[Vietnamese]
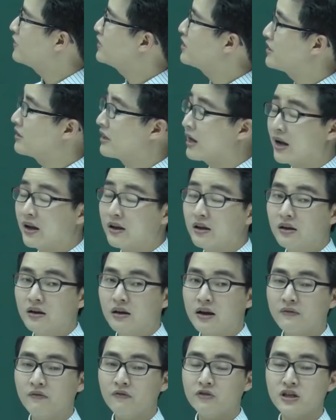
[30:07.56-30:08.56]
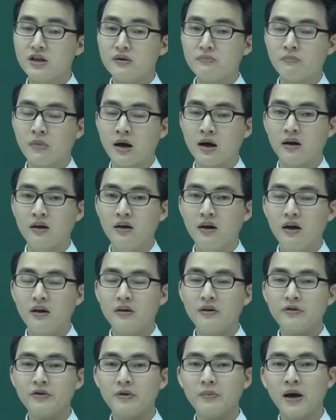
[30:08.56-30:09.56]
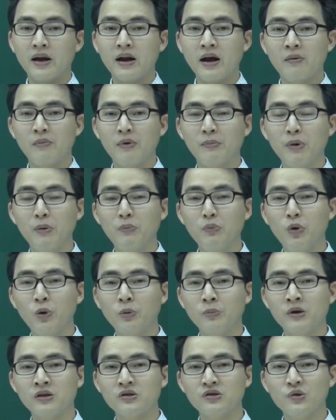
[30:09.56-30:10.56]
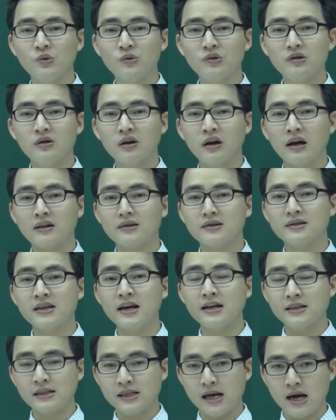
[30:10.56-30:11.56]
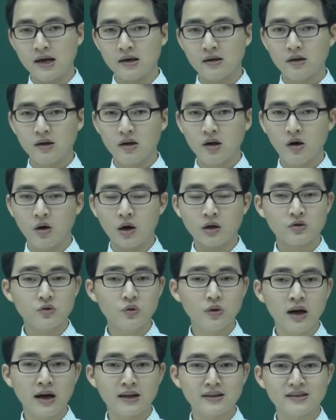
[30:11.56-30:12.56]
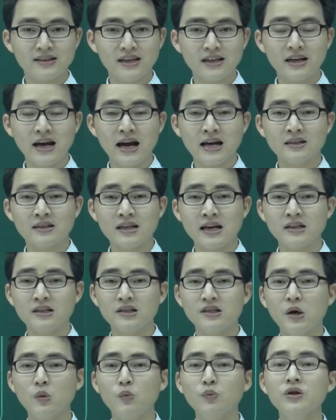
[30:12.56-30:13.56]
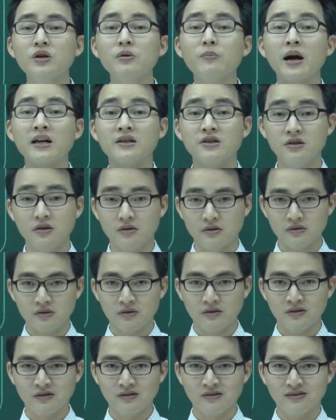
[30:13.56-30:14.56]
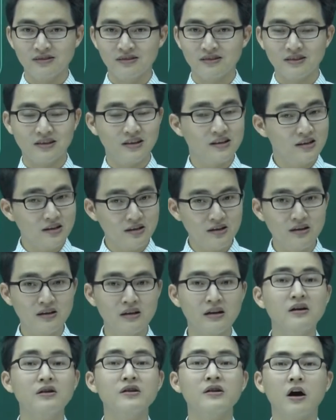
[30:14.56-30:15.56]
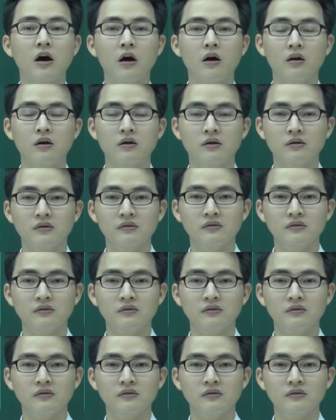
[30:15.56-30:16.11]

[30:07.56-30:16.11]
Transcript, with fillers: phương trình này là phương trình mà nếu như bạn nào mà mong muốn mà rút được hẳn Z ra hoặc rút được hẳn Z ngang ra giống như bài trước thì hơi khó,